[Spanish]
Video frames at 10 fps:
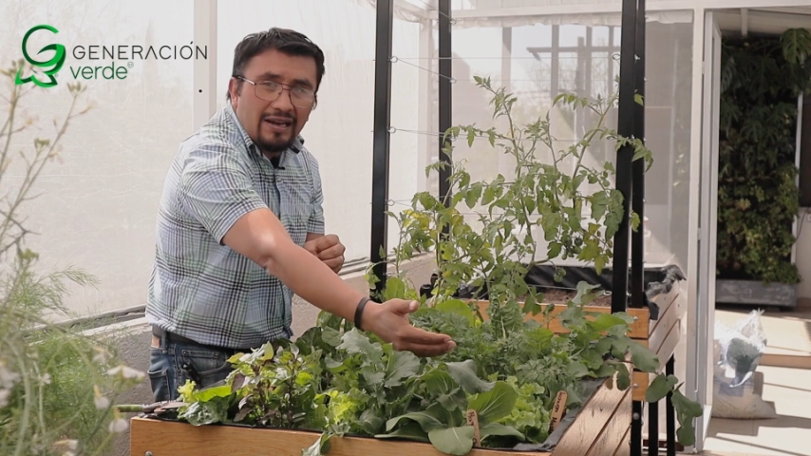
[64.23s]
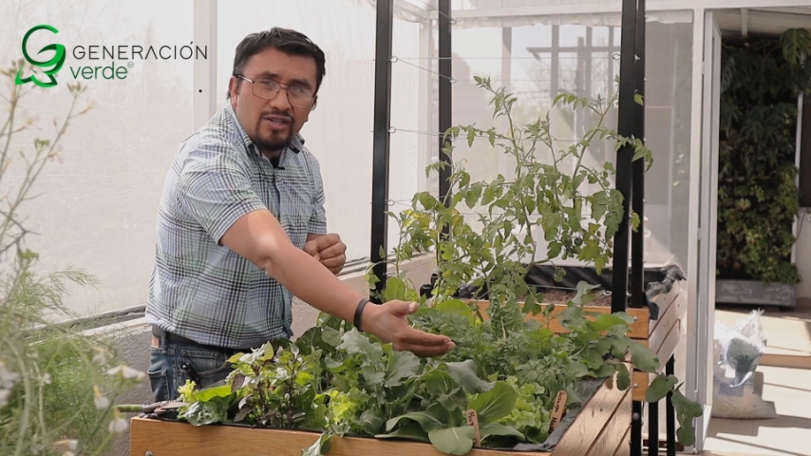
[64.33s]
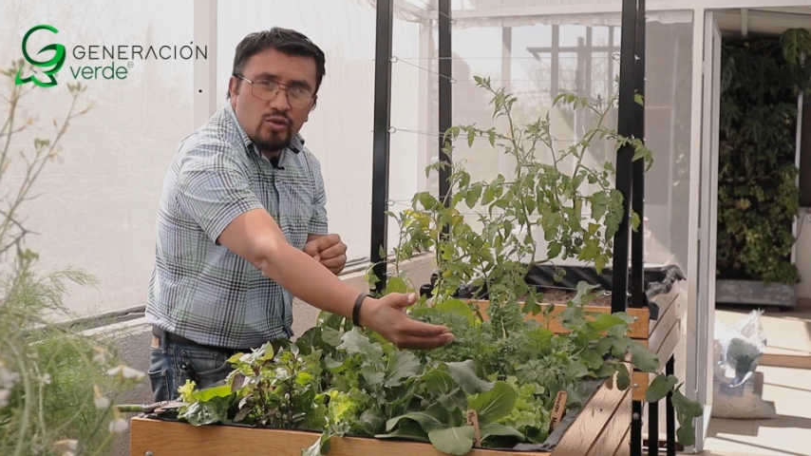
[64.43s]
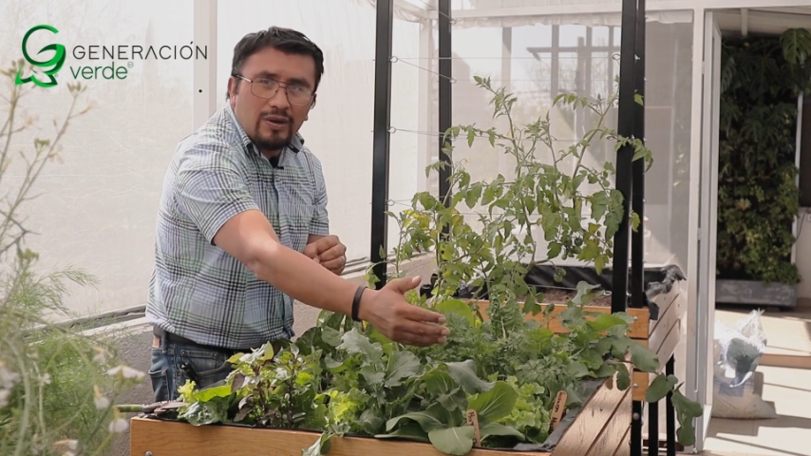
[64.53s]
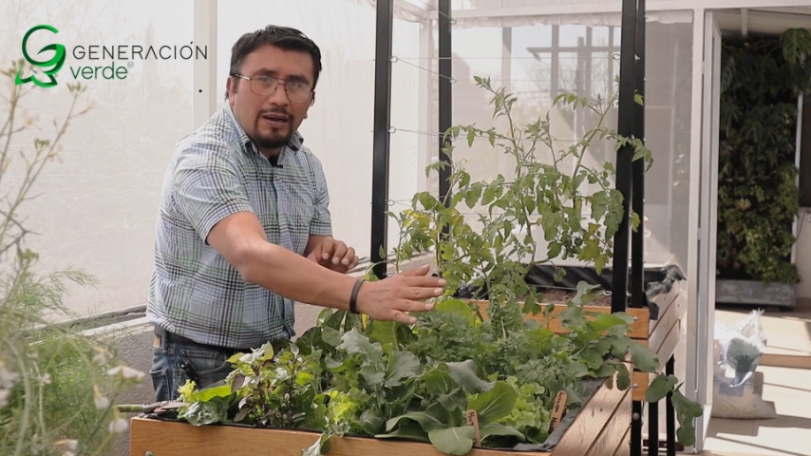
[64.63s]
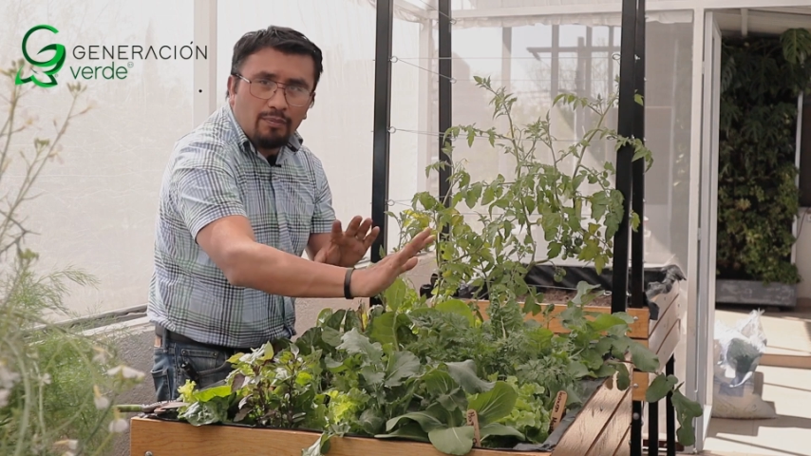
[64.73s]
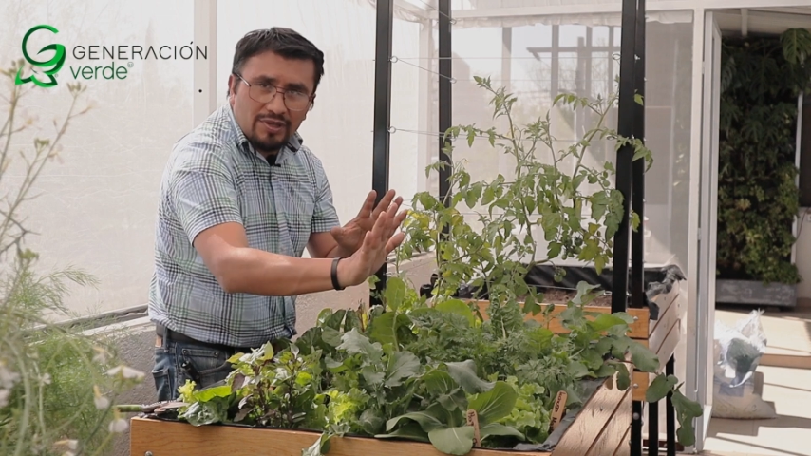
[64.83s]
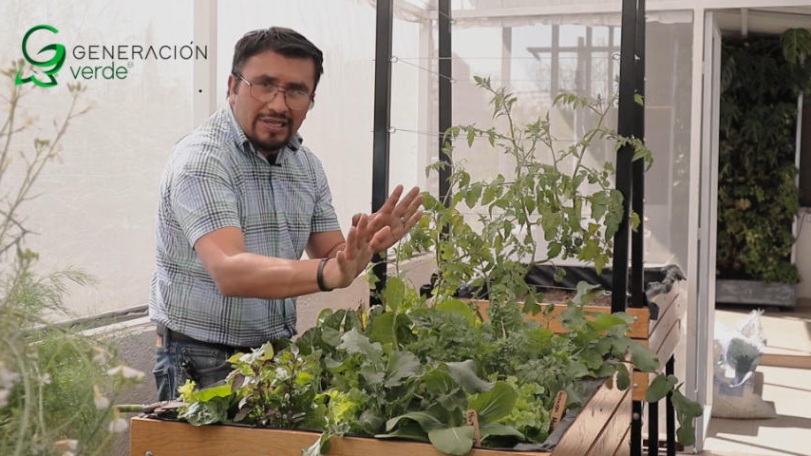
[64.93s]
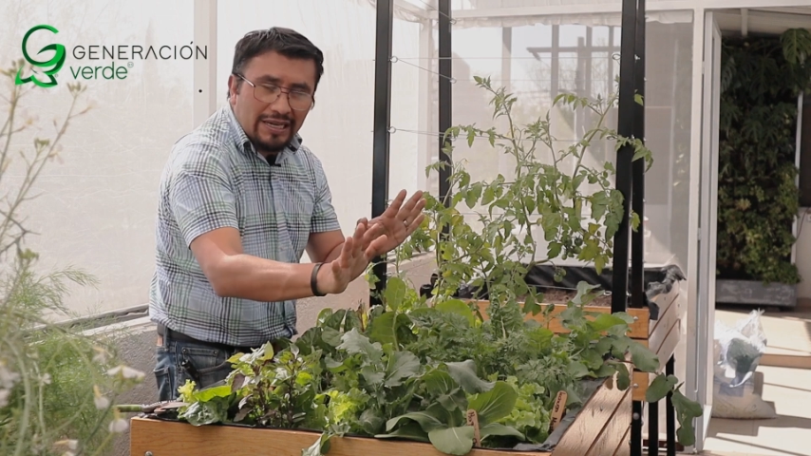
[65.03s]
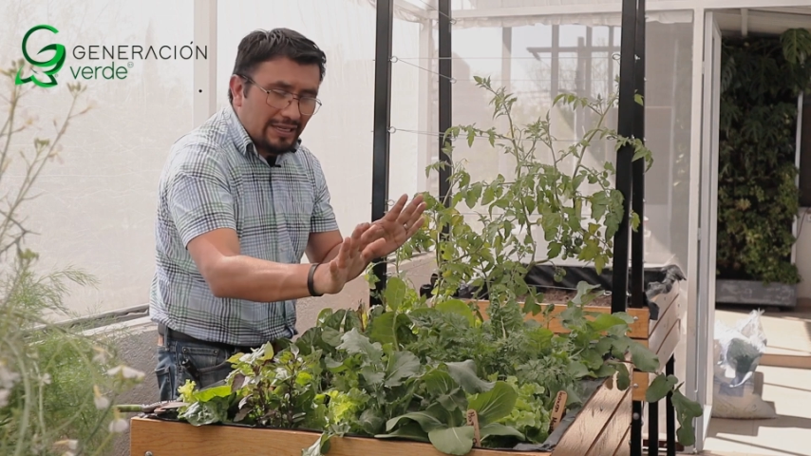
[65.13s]
la lechuga
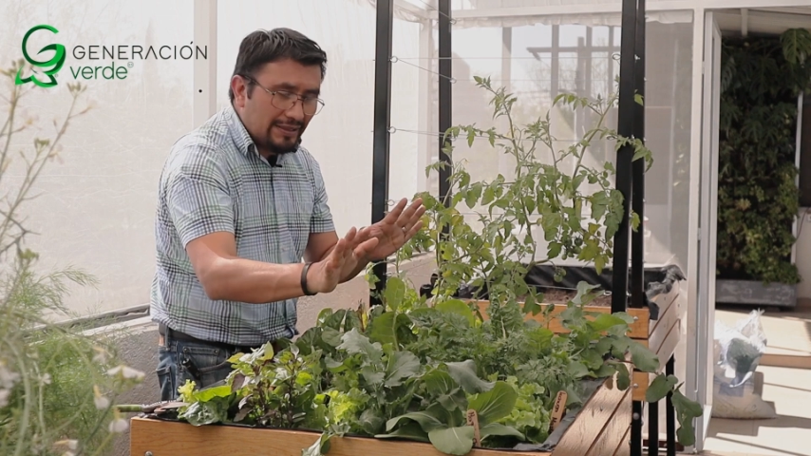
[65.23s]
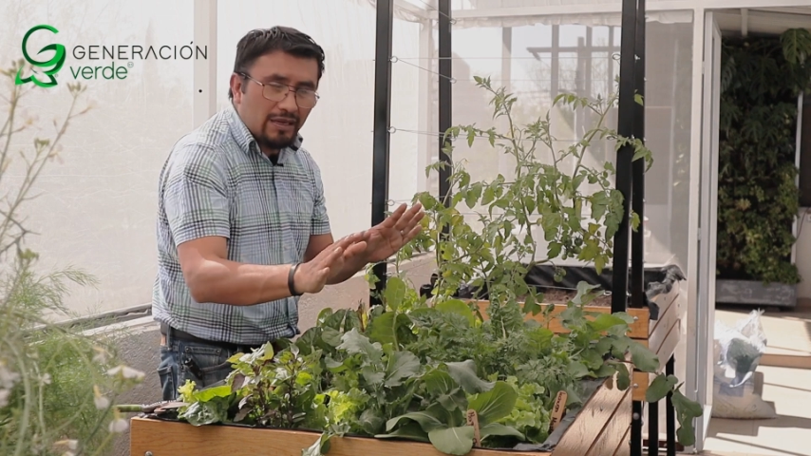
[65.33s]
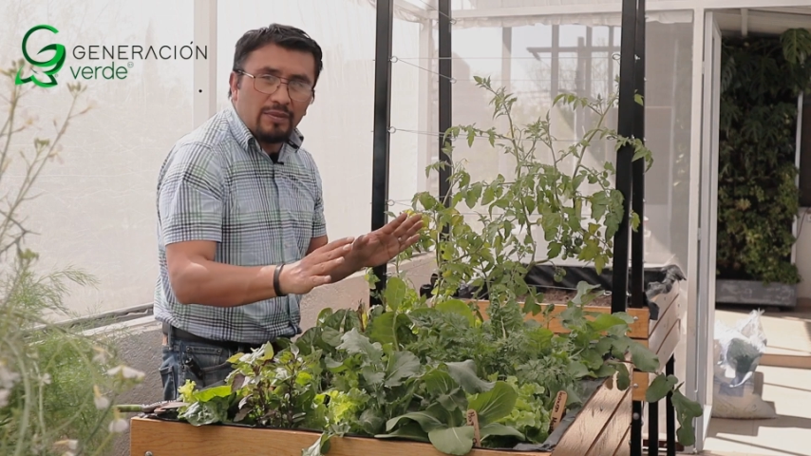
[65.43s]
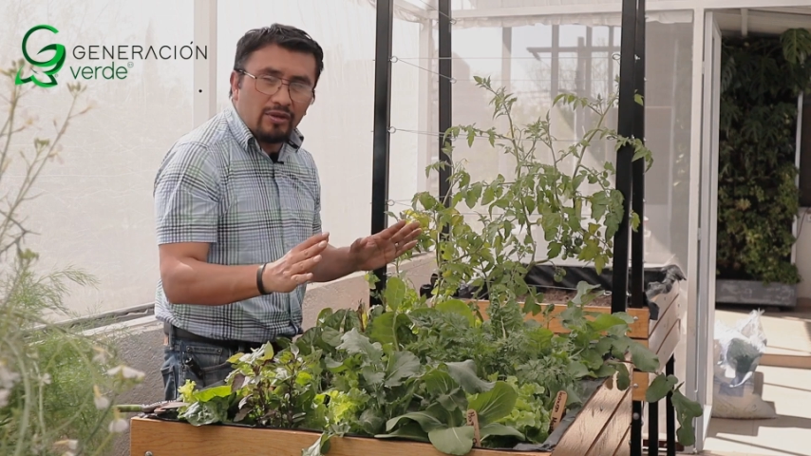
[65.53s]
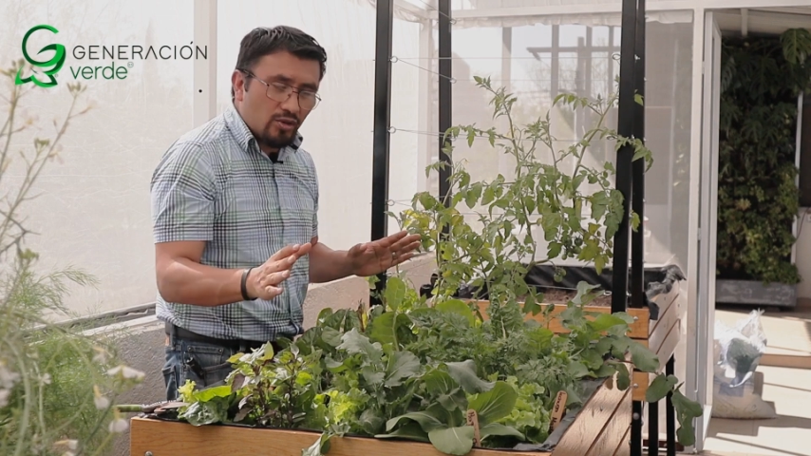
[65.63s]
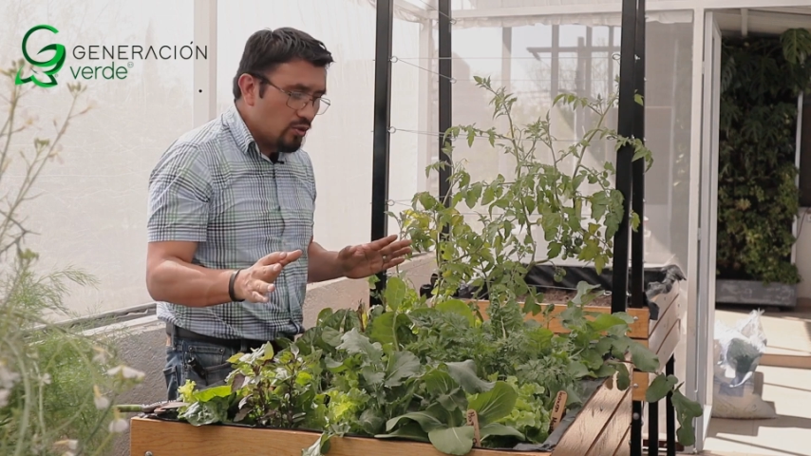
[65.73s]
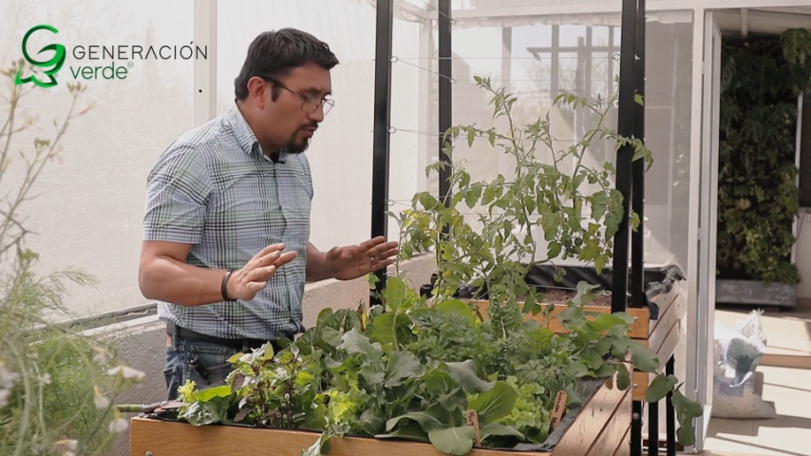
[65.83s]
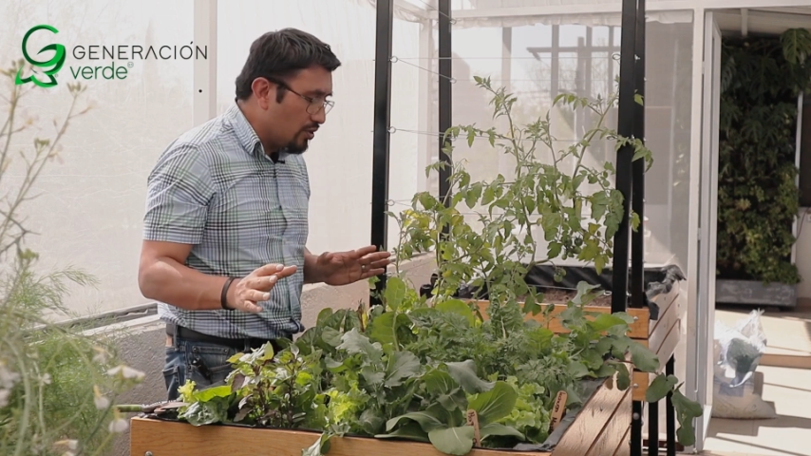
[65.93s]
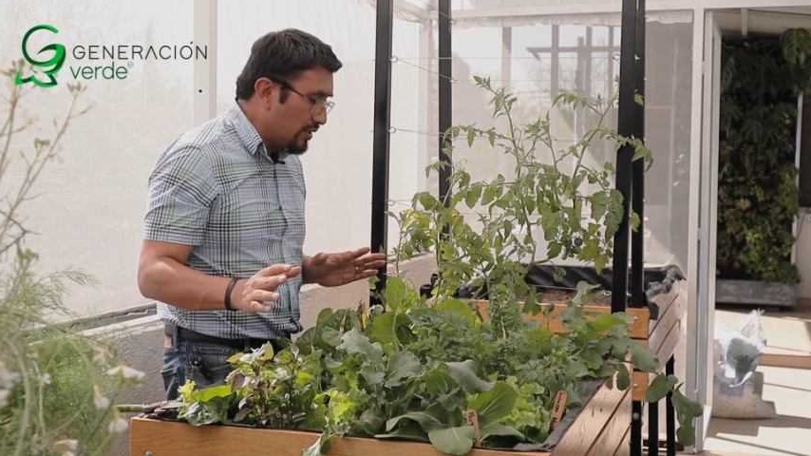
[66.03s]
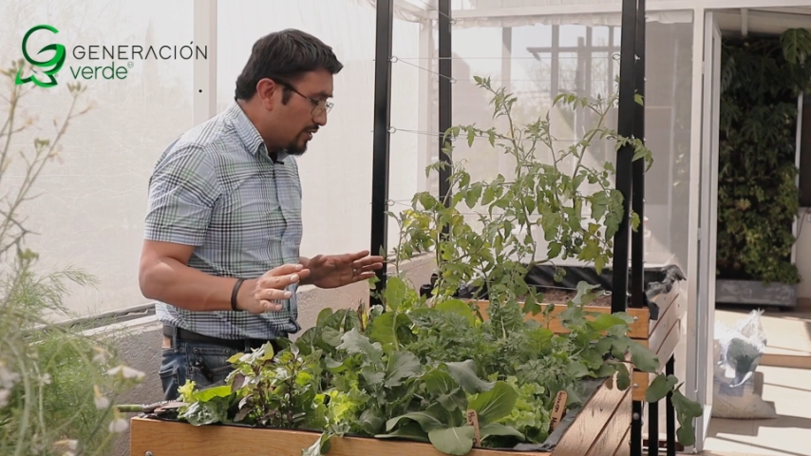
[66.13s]
pues ya terminó
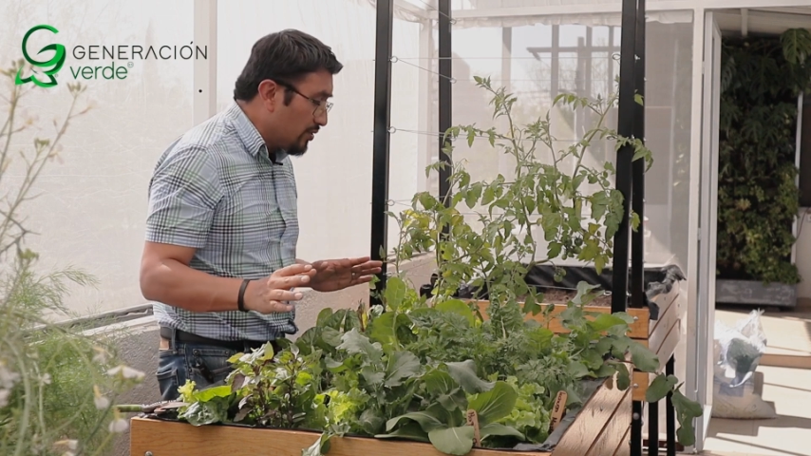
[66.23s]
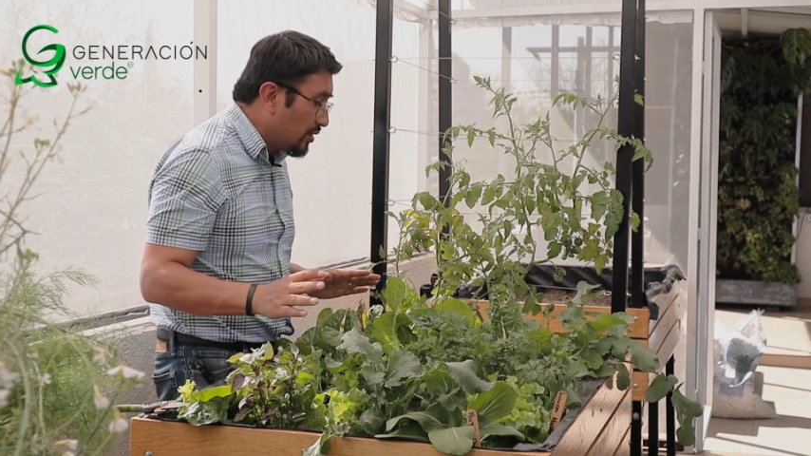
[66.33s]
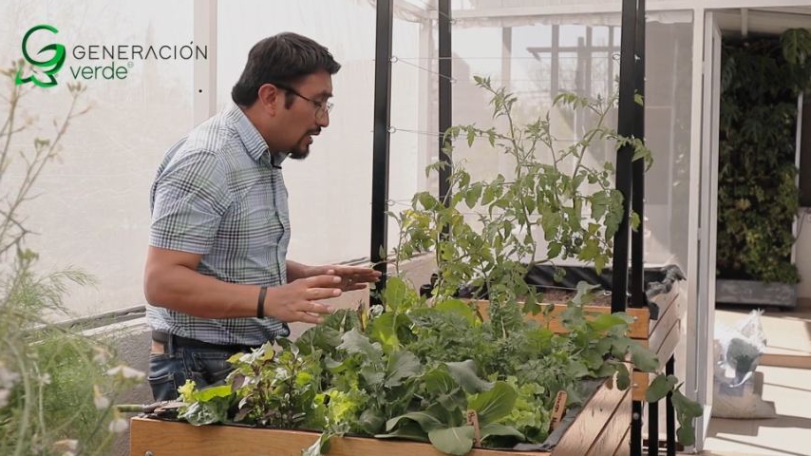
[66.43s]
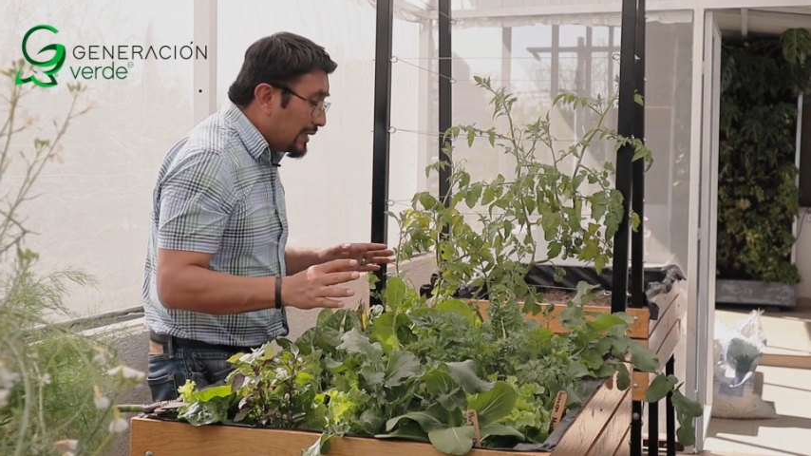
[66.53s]
su proceso.